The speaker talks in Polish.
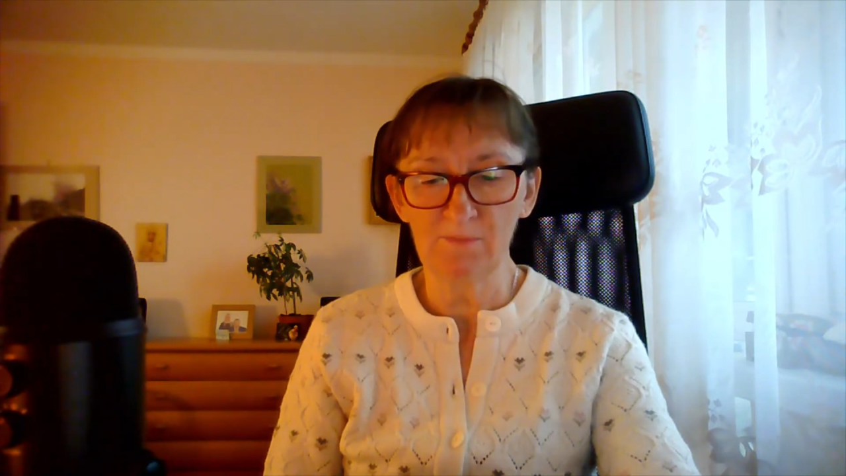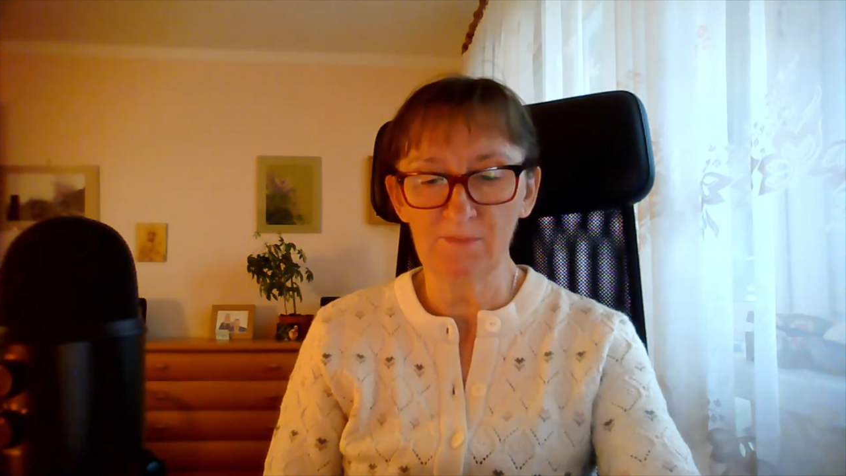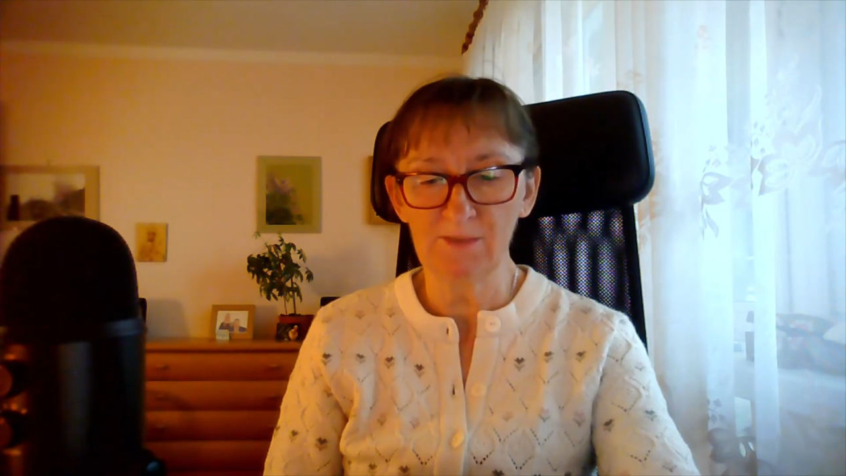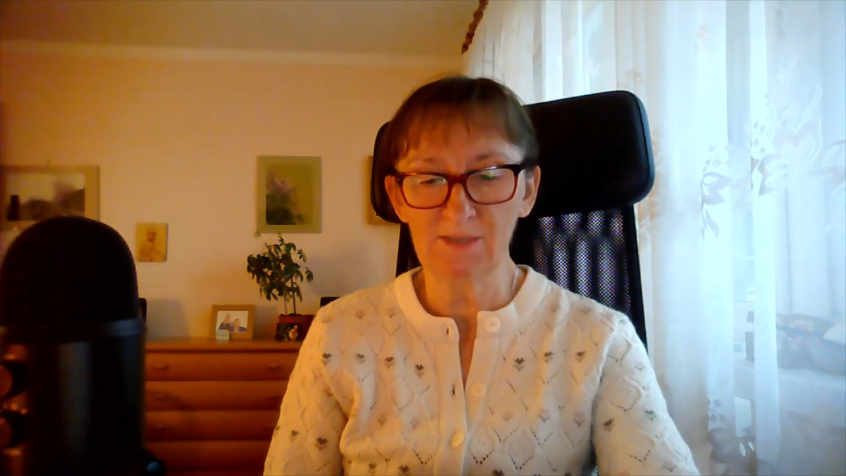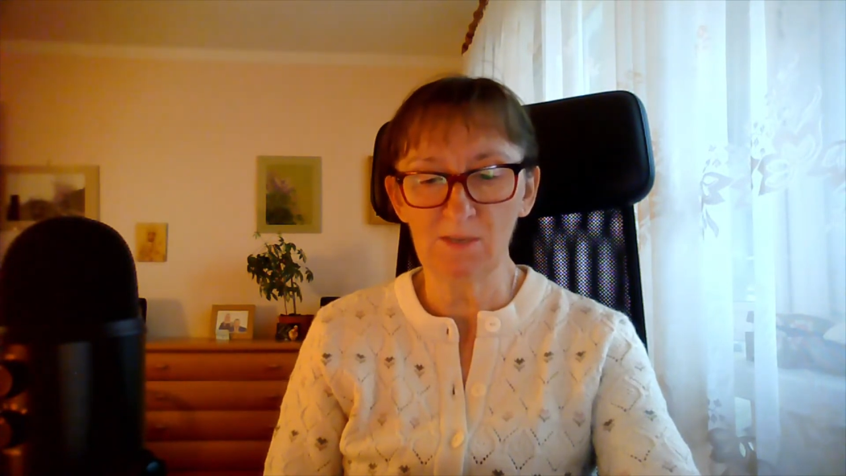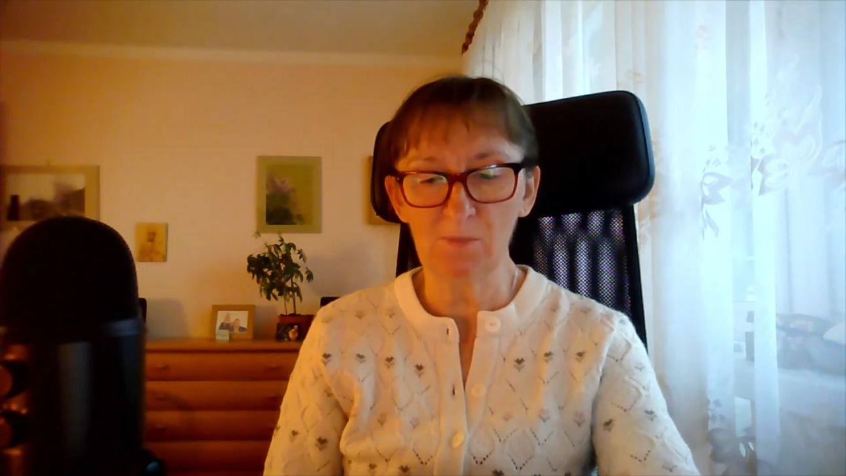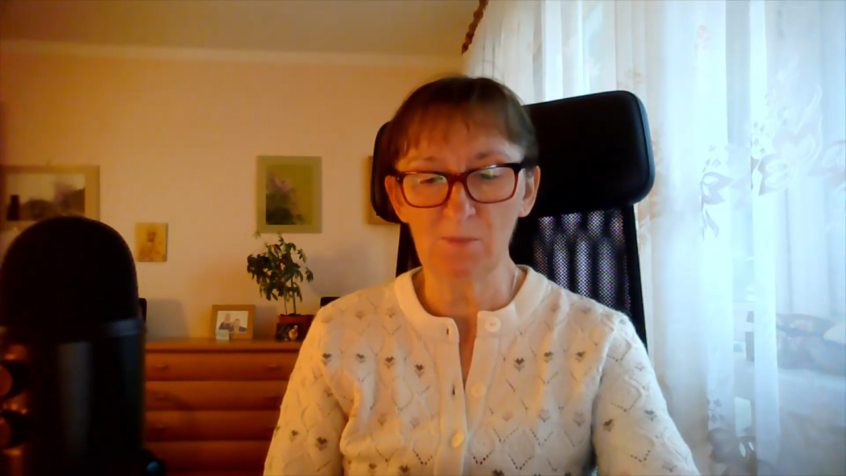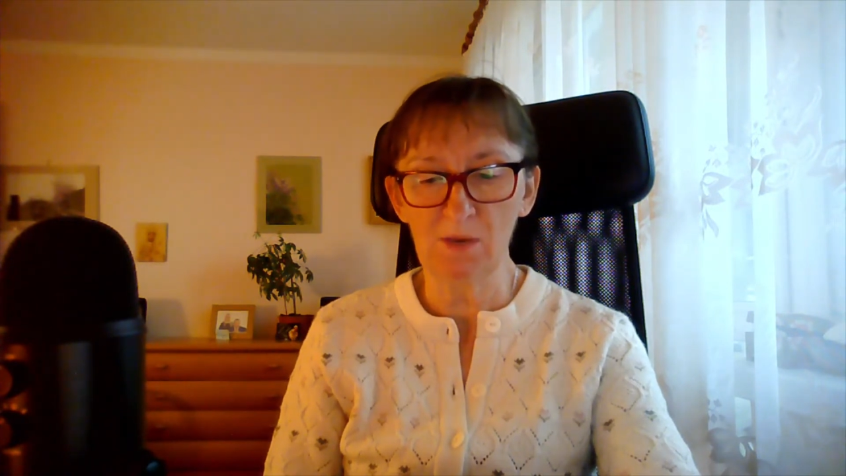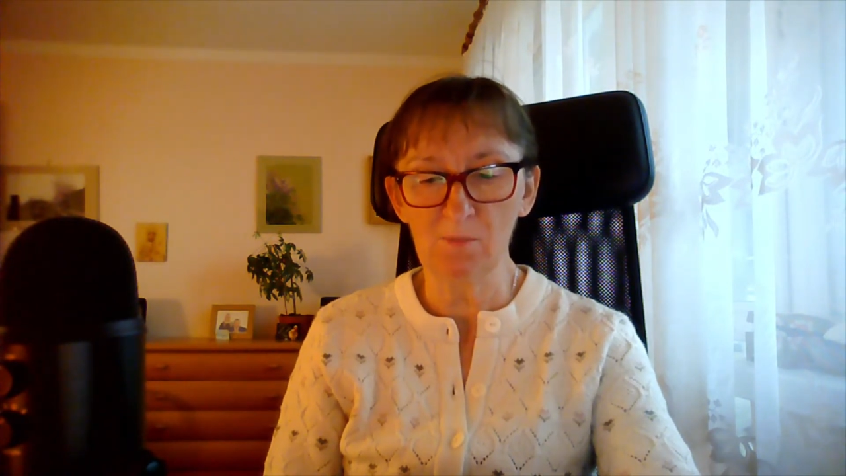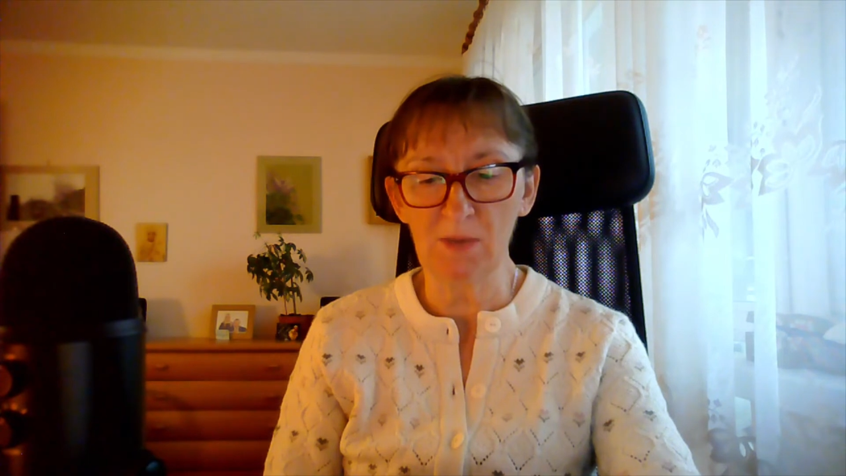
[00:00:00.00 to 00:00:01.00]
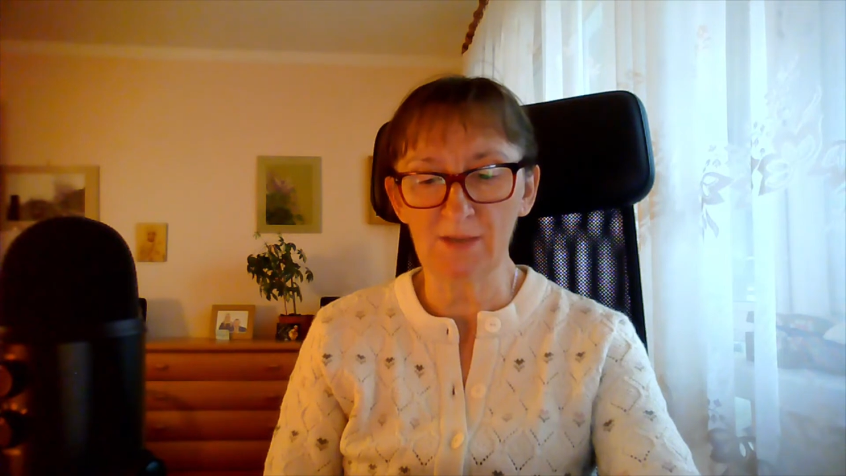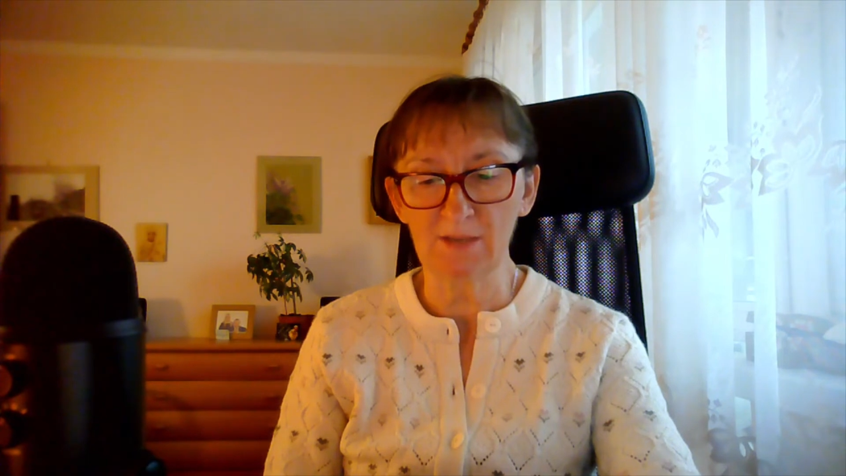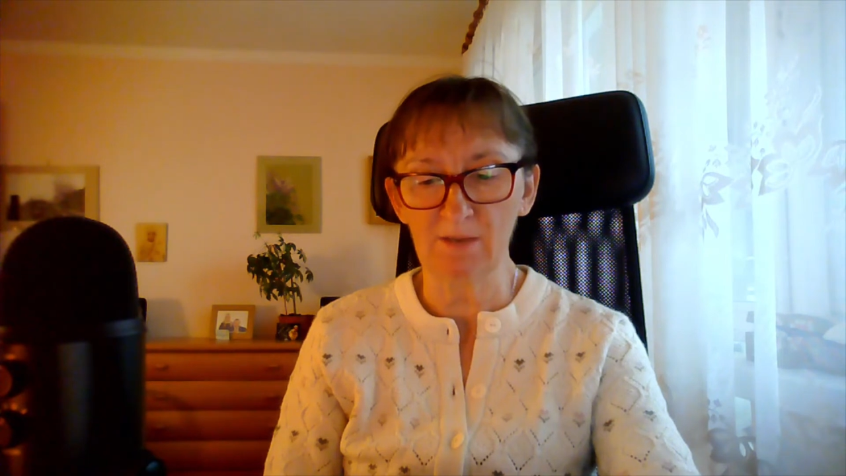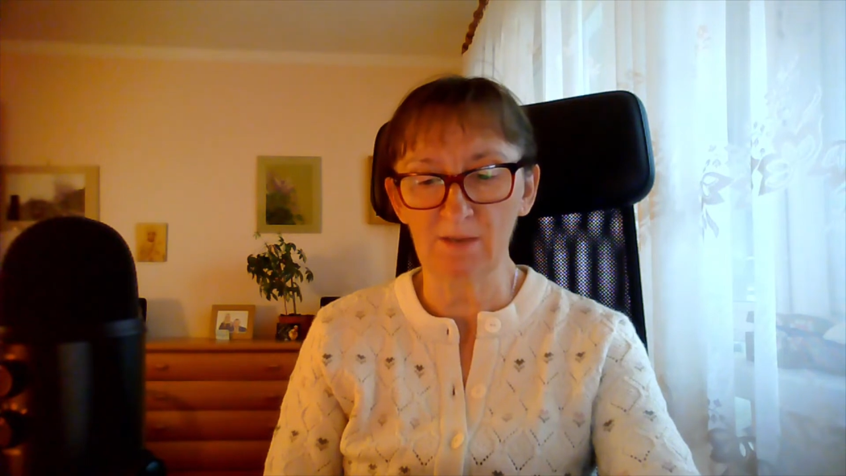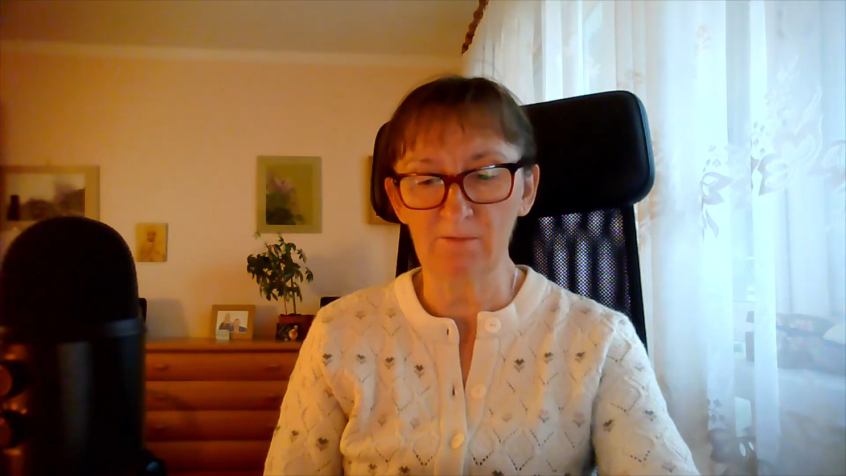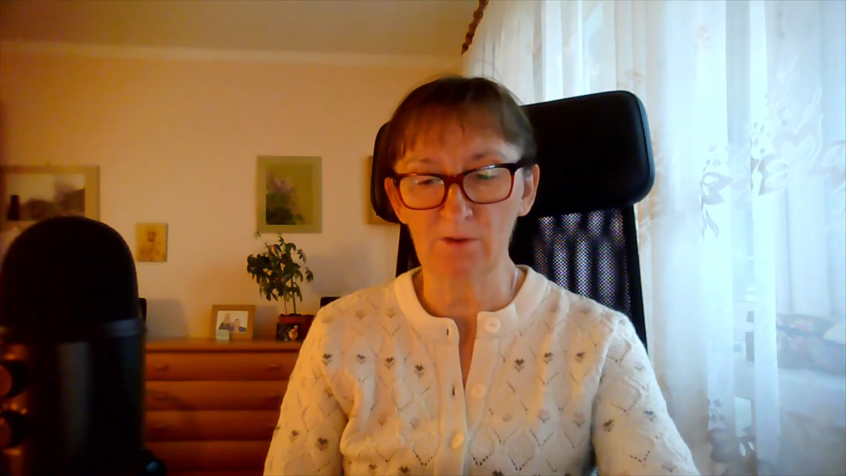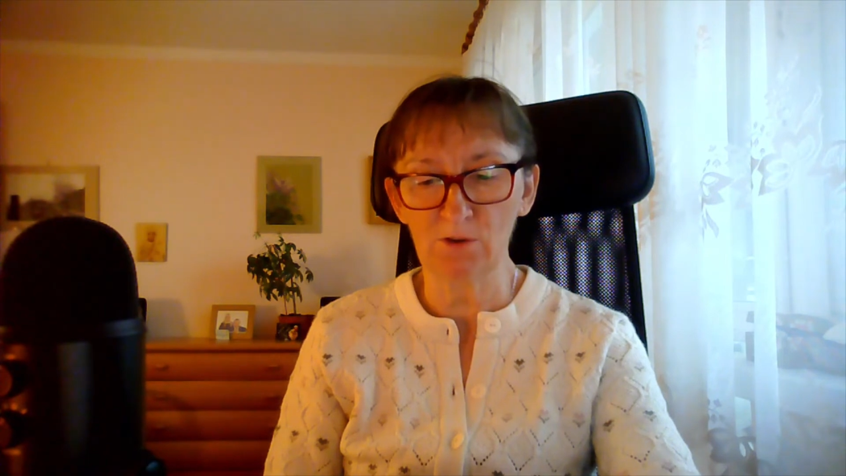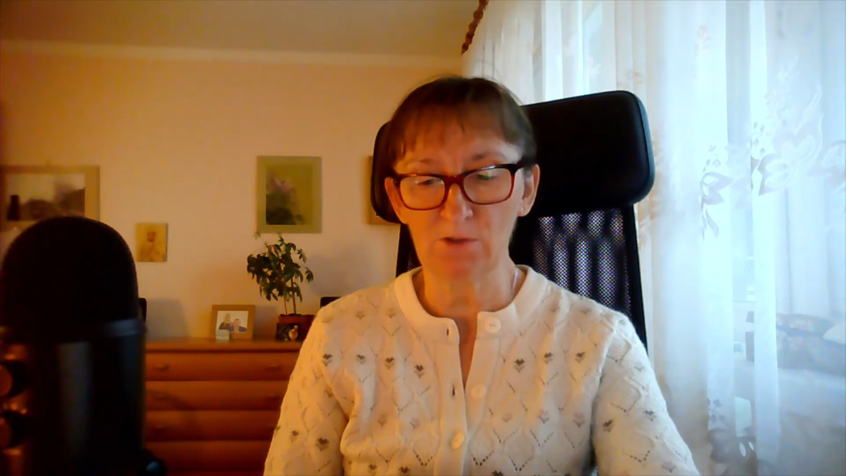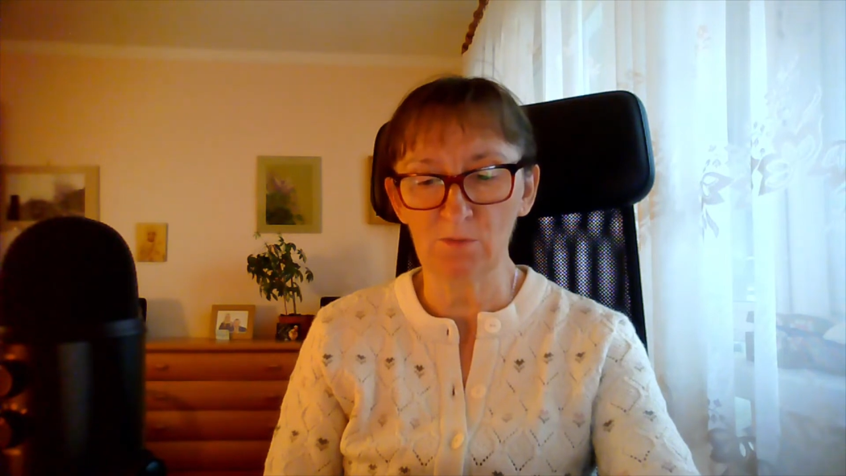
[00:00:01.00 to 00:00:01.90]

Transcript: Sypie piaskiem w oczy,